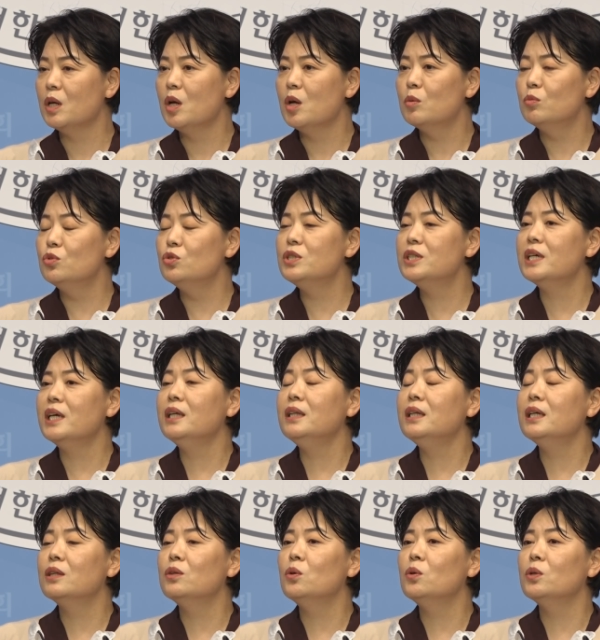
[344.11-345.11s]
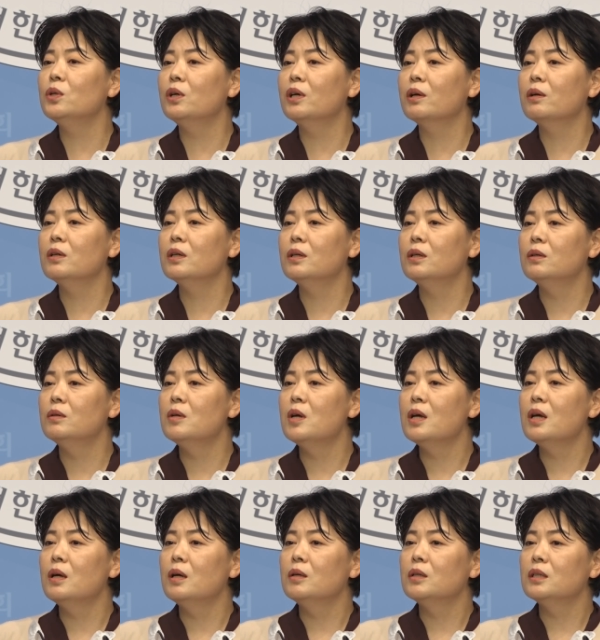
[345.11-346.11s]
문재인 대통령
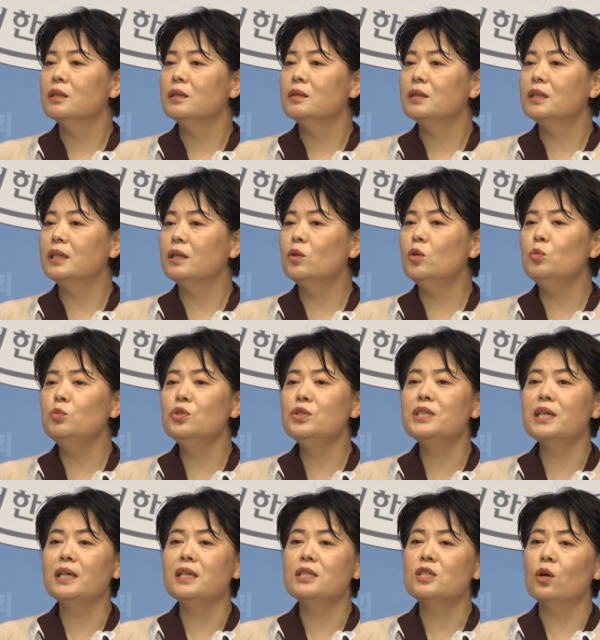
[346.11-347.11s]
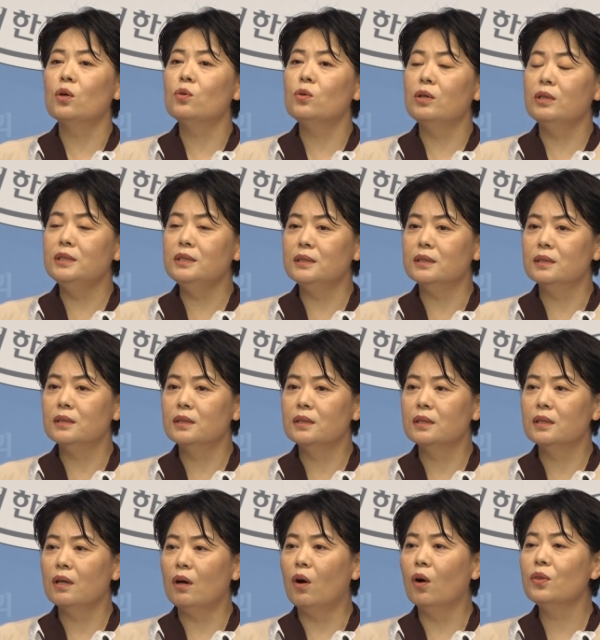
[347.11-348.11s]
그리고 문재인 정권은
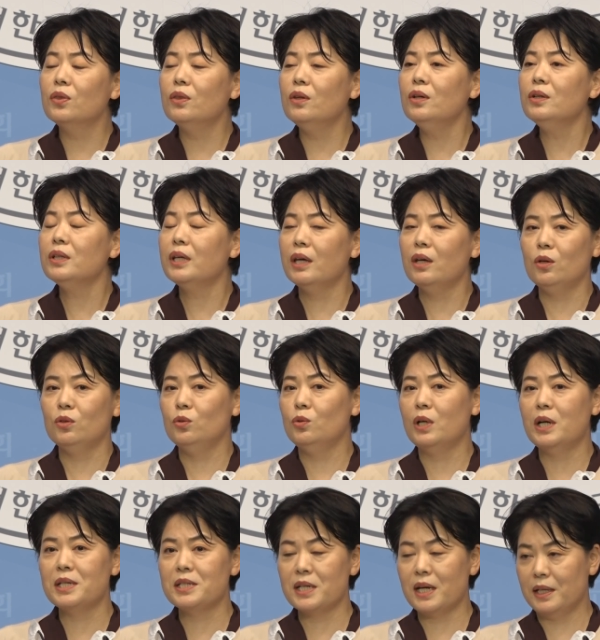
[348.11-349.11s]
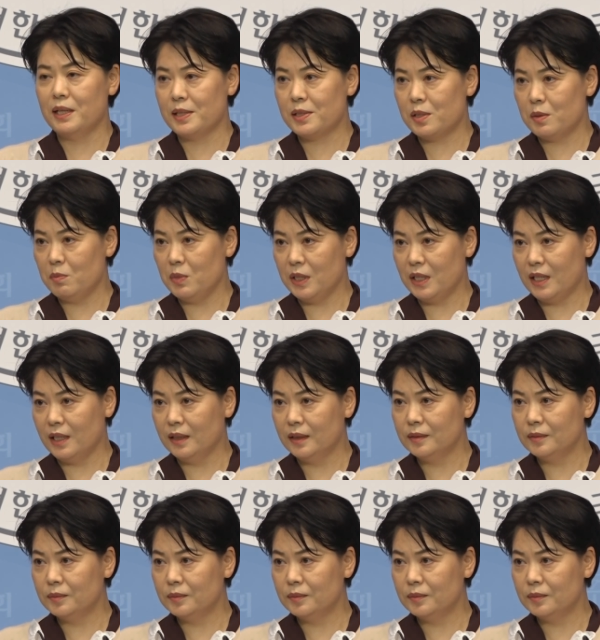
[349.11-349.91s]
어떤 개혁도 하지 않았습니다.